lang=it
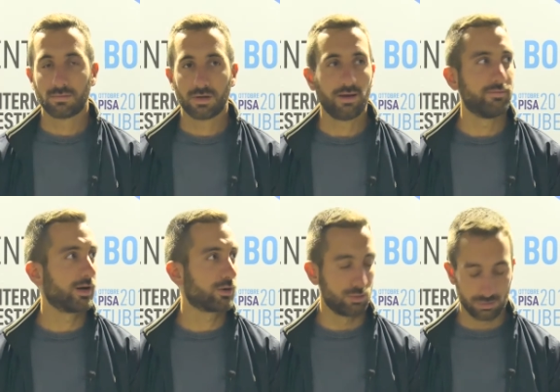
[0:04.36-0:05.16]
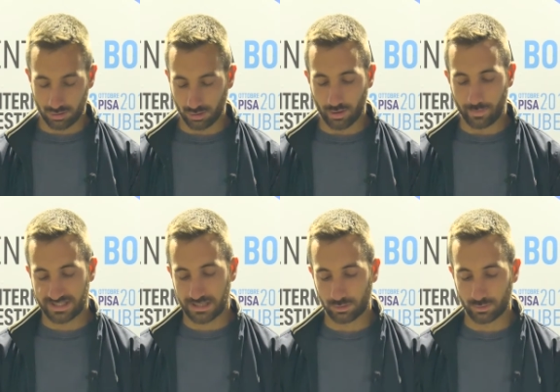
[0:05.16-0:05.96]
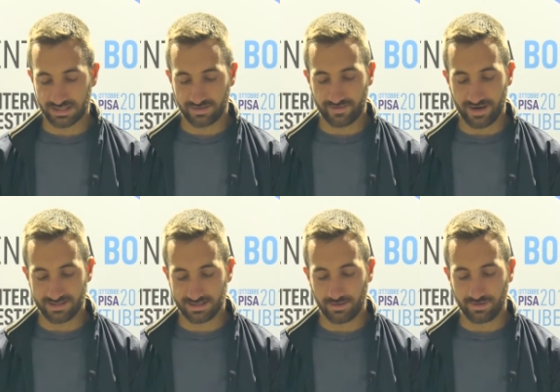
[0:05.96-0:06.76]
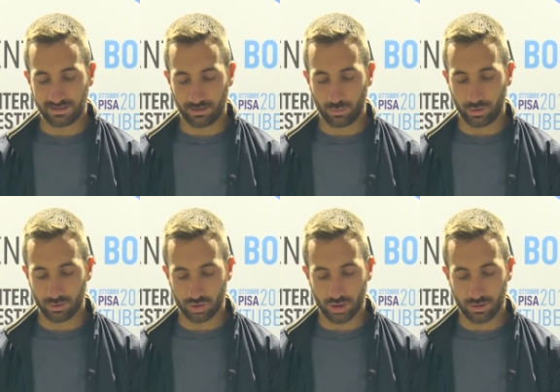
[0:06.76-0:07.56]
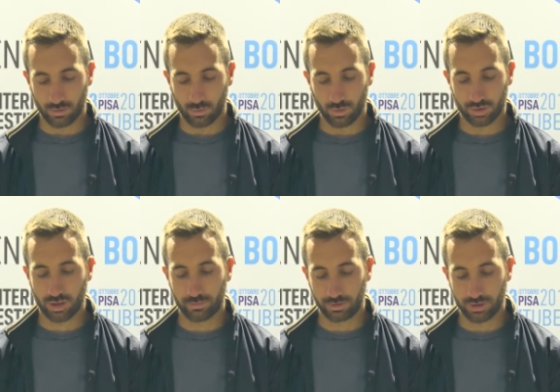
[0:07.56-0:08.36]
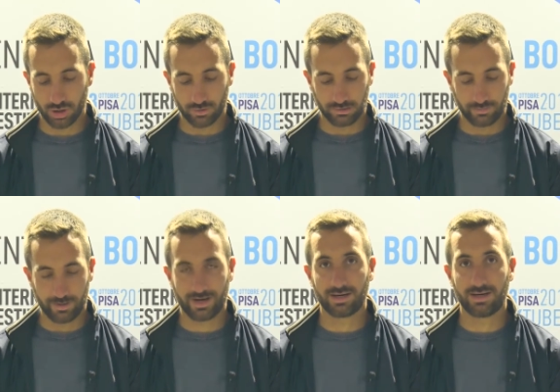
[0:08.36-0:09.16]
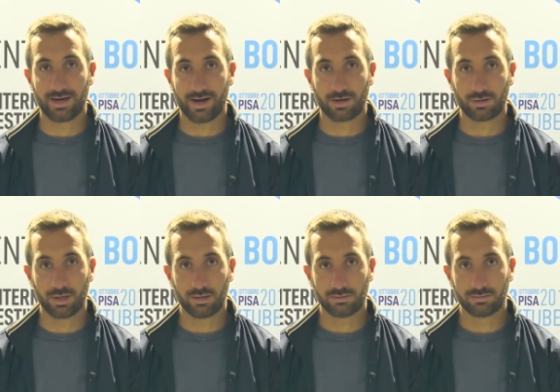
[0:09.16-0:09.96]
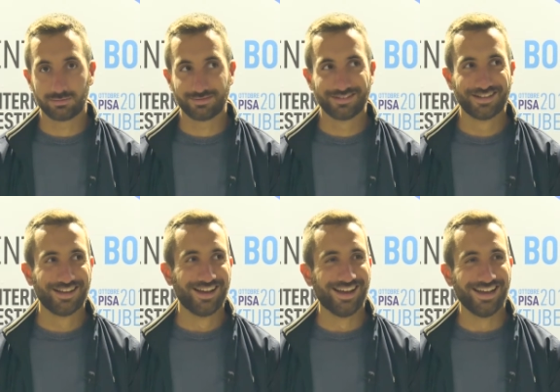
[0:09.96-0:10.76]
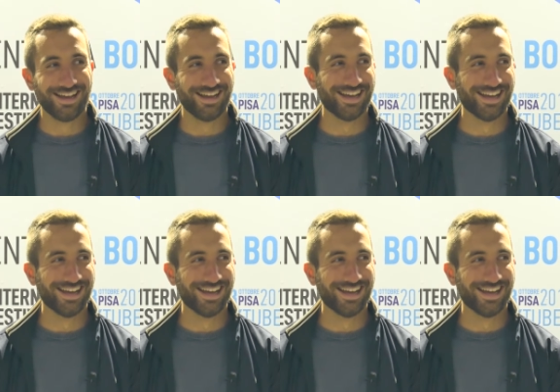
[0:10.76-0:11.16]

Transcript: Eh, vi racconto che ho pescato questa frase, la vita è l'unico gioco in cui lo scopo del gioco è di imparare le regole. E